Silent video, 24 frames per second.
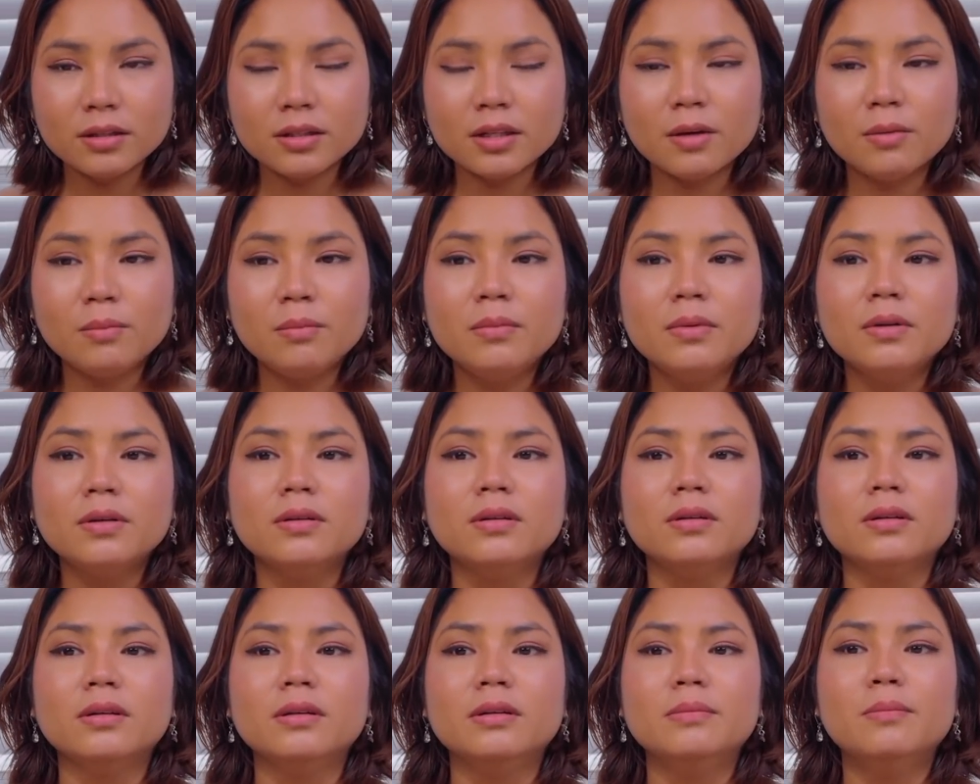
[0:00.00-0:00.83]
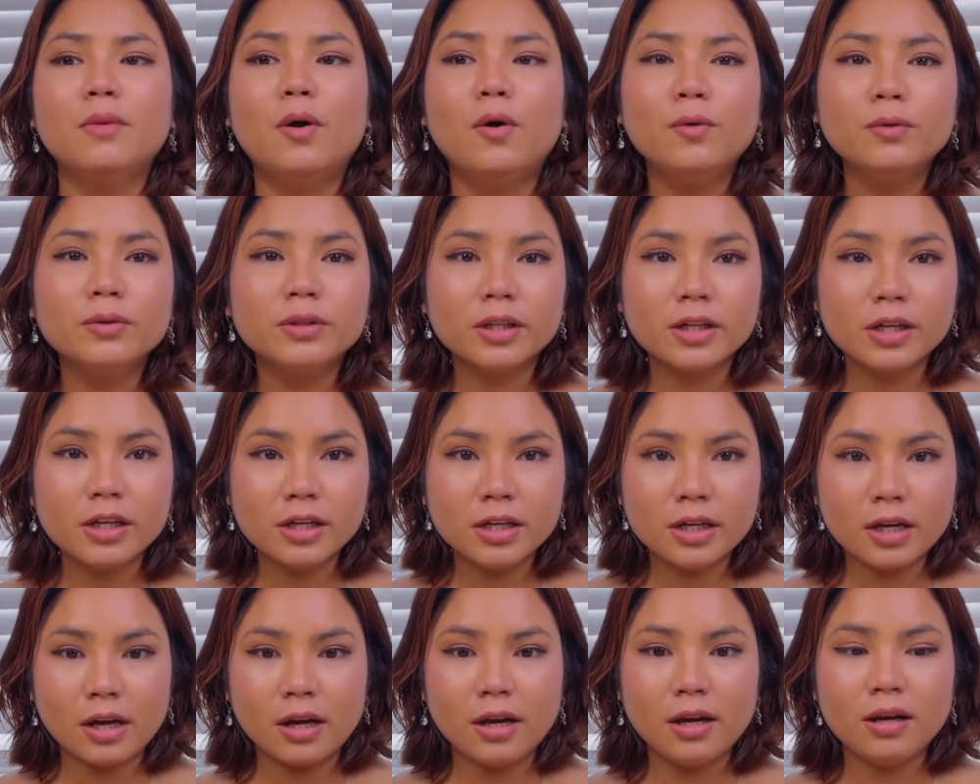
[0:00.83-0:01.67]
trong 14
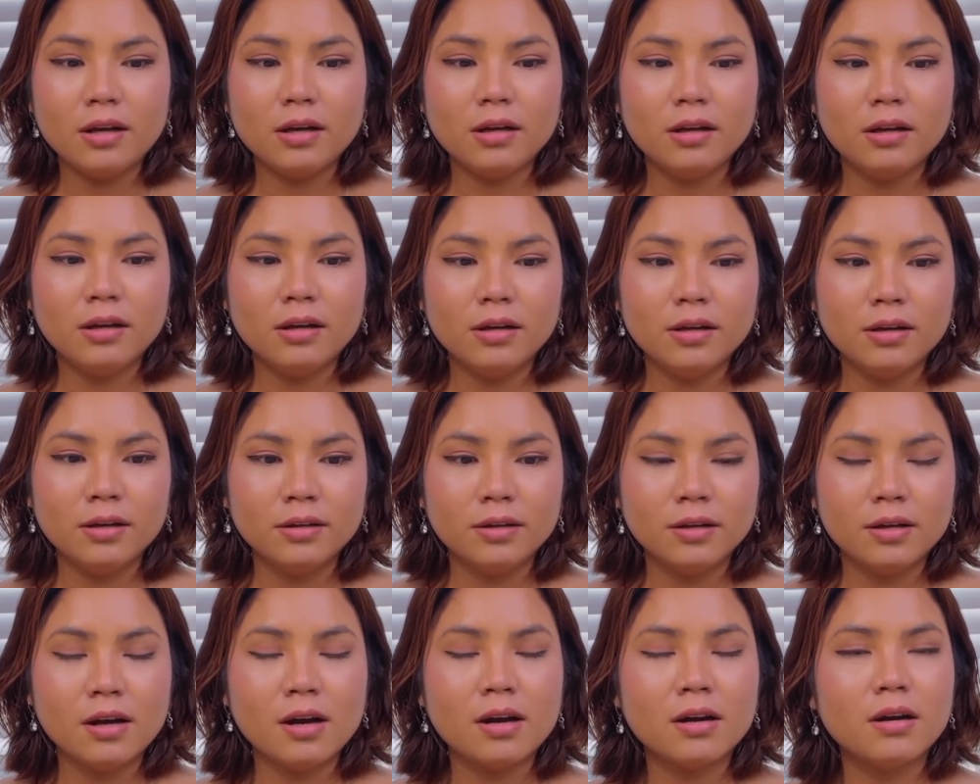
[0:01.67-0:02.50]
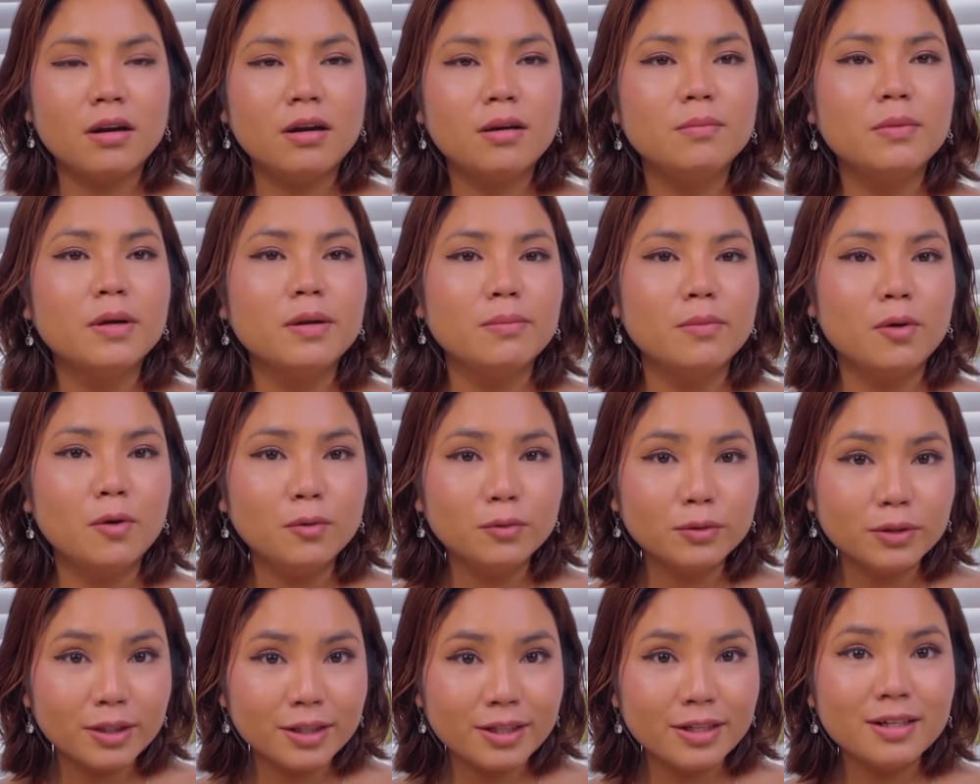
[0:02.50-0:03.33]
tiếng đó hơn
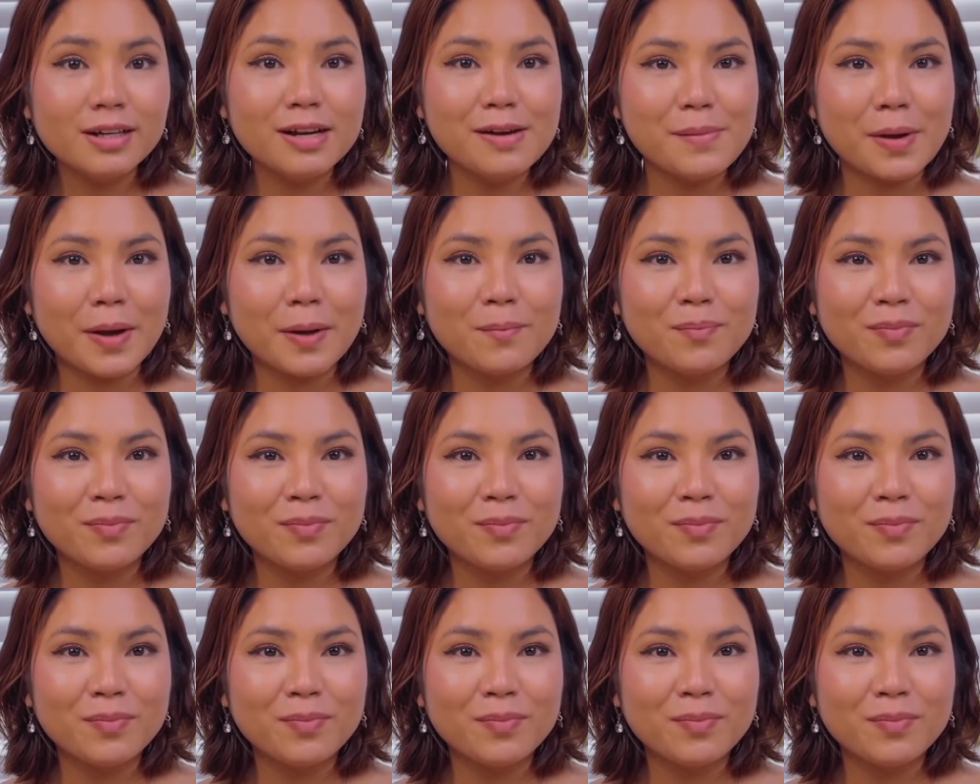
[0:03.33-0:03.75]
14 tiếng các bạn